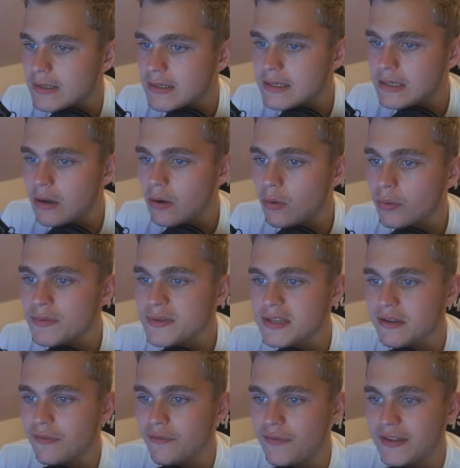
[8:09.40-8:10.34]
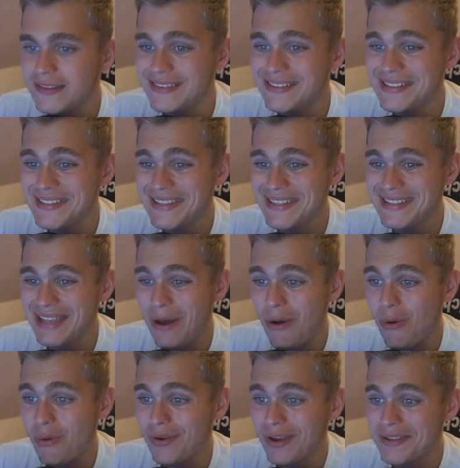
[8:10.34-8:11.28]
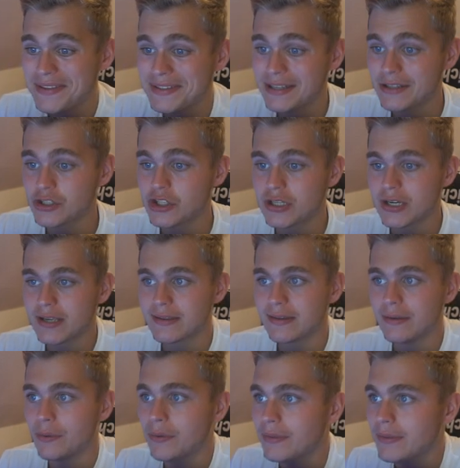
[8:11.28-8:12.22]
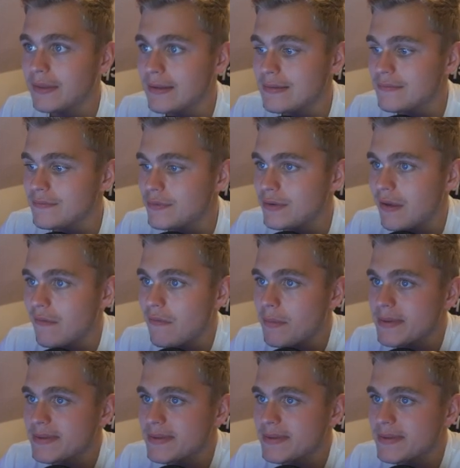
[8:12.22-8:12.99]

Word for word: Genau, unsere Fitness ist auch ganz, ganz schlecht da unten. Deswegen würde ich einfach